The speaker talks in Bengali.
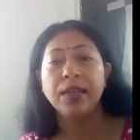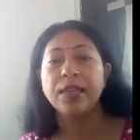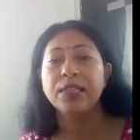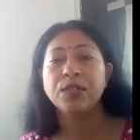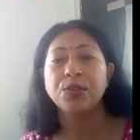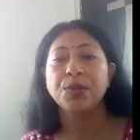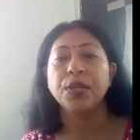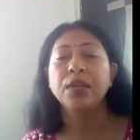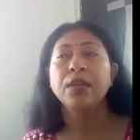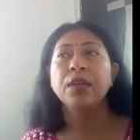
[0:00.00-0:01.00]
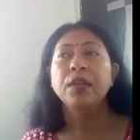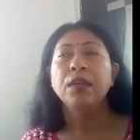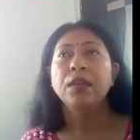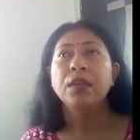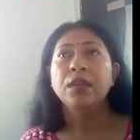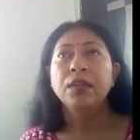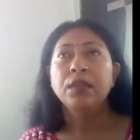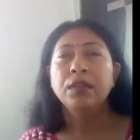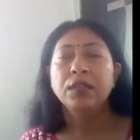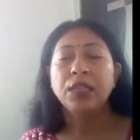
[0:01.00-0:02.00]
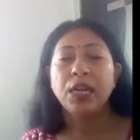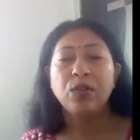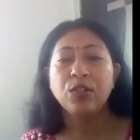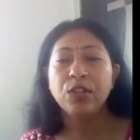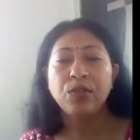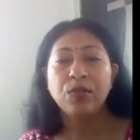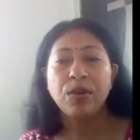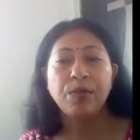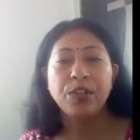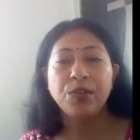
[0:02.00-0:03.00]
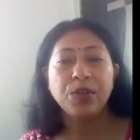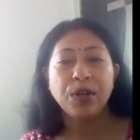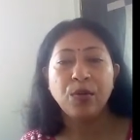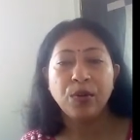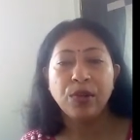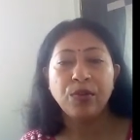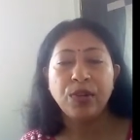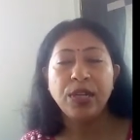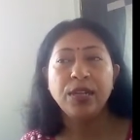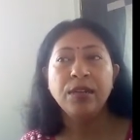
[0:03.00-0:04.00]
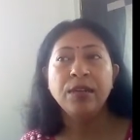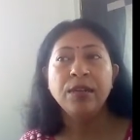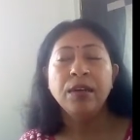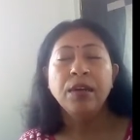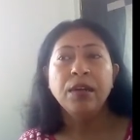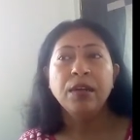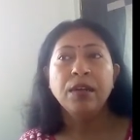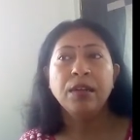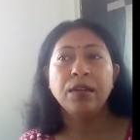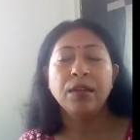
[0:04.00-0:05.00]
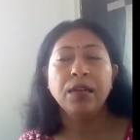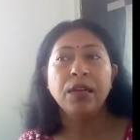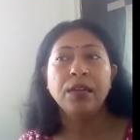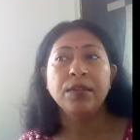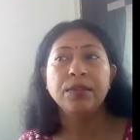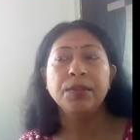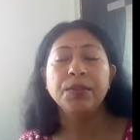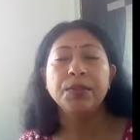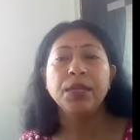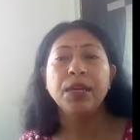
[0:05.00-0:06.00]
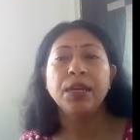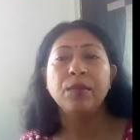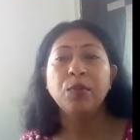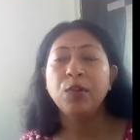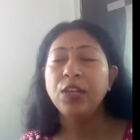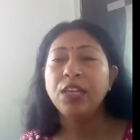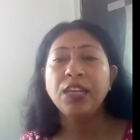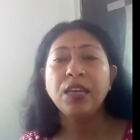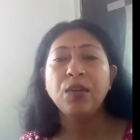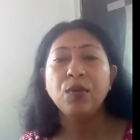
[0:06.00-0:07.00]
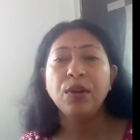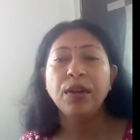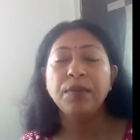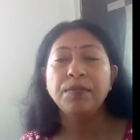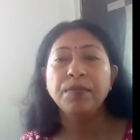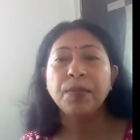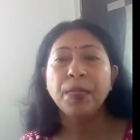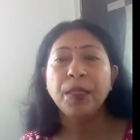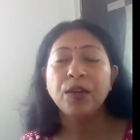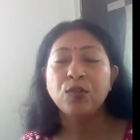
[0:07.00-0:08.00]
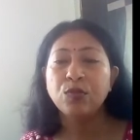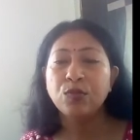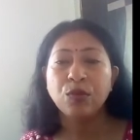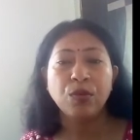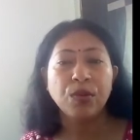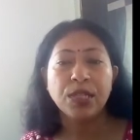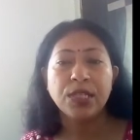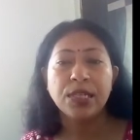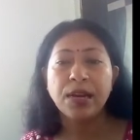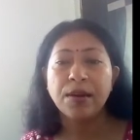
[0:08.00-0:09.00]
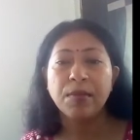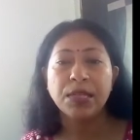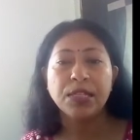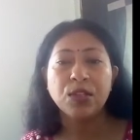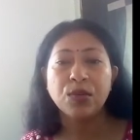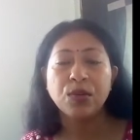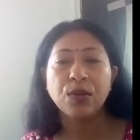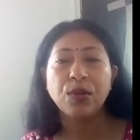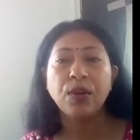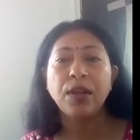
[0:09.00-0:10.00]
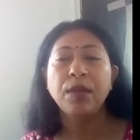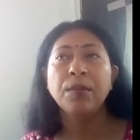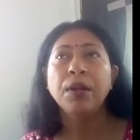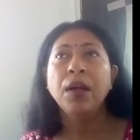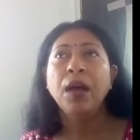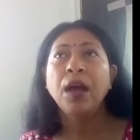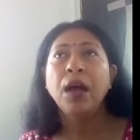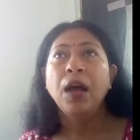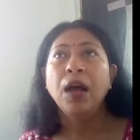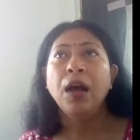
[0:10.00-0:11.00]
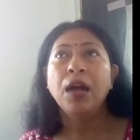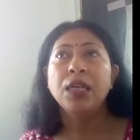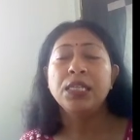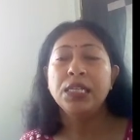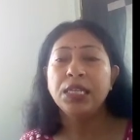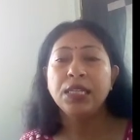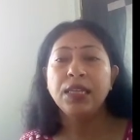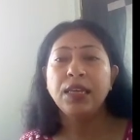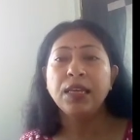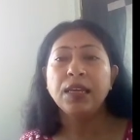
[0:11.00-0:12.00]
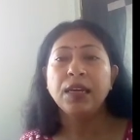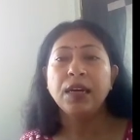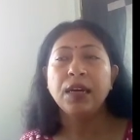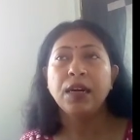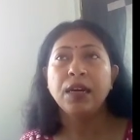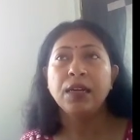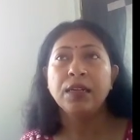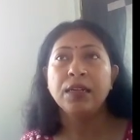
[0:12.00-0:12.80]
লেগেছে জোরে যাই হোক সেই জন্য আর ভিডিওটা করে উঠিনি হ্যাঁ, তা বলি কি কি করলাম শুক্তো করেছি আর মাছের ঝোল করলাম আর ঝিঙে দিয়ে আর